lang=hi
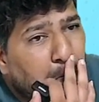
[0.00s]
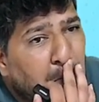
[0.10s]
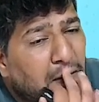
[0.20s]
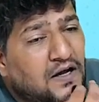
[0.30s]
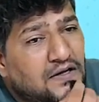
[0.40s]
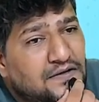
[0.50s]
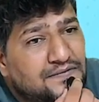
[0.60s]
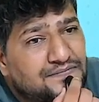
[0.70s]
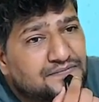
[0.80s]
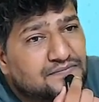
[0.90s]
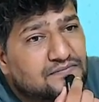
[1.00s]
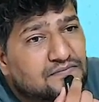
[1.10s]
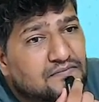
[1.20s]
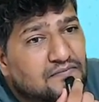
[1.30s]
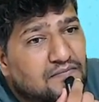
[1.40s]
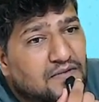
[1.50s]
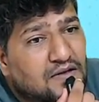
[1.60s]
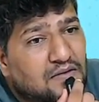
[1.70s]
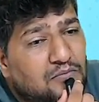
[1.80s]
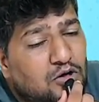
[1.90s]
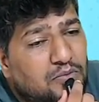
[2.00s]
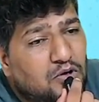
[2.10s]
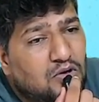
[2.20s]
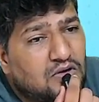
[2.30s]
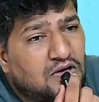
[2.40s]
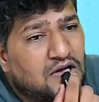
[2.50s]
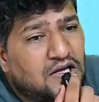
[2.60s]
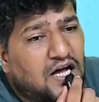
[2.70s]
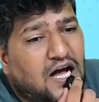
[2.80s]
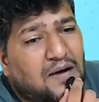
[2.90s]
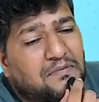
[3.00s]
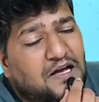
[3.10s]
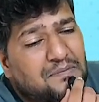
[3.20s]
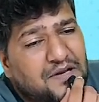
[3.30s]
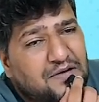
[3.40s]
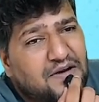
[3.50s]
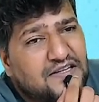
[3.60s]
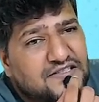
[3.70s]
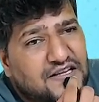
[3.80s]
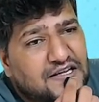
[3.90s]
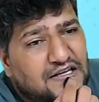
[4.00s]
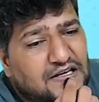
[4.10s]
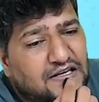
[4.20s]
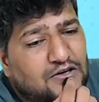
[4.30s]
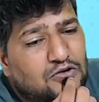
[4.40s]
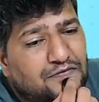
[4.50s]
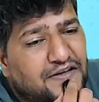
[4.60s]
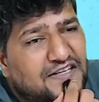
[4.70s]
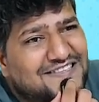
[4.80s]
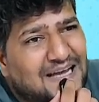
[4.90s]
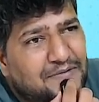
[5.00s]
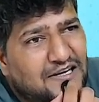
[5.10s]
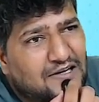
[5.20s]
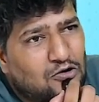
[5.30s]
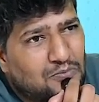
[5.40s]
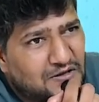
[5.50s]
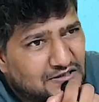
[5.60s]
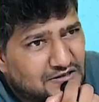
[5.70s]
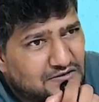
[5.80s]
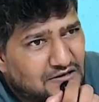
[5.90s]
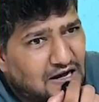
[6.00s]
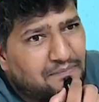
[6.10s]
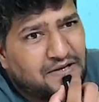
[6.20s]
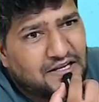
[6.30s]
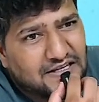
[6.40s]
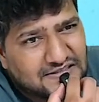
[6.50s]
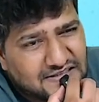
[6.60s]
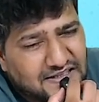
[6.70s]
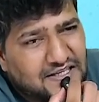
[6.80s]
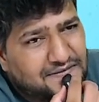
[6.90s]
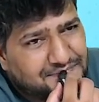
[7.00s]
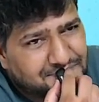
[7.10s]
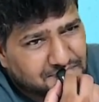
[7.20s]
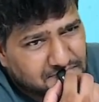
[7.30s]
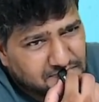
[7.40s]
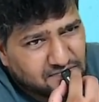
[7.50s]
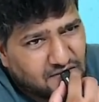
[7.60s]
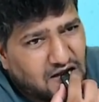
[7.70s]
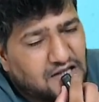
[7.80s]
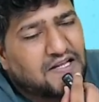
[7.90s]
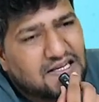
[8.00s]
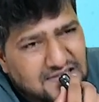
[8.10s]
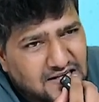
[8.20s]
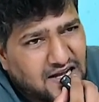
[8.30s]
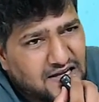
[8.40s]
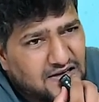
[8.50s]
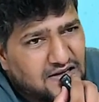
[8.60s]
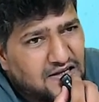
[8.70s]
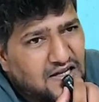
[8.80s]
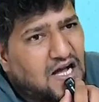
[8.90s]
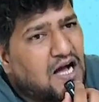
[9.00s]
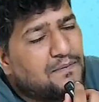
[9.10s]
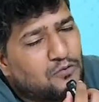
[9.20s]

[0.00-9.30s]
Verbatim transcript: हाँ बोलो बोलो आप घर पे रिवाइज नहीं कर रहे हो फिक्स कैपिटल अकाउंट मेथड आपने गेस किया अंदाज लगाया आप